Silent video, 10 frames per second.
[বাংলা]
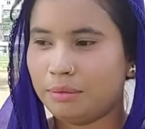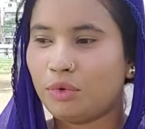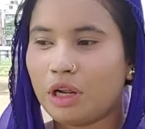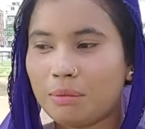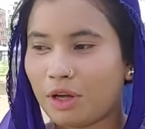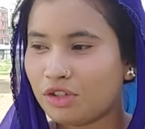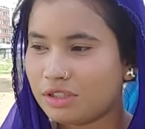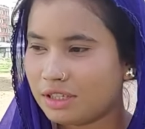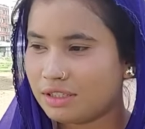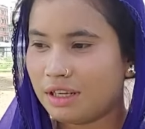মনের
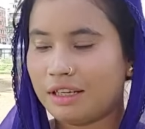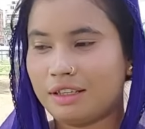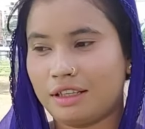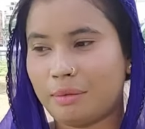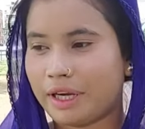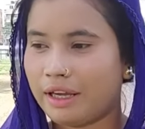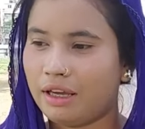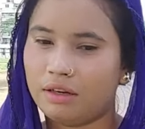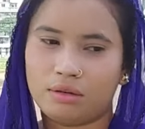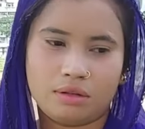মানুষ চাচ্ছে আর যাতে আমাকে
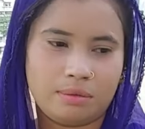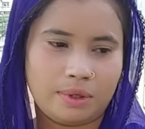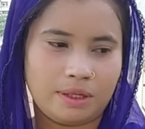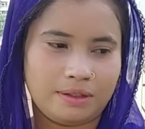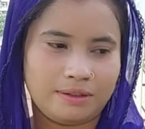হেল্প করতে পারে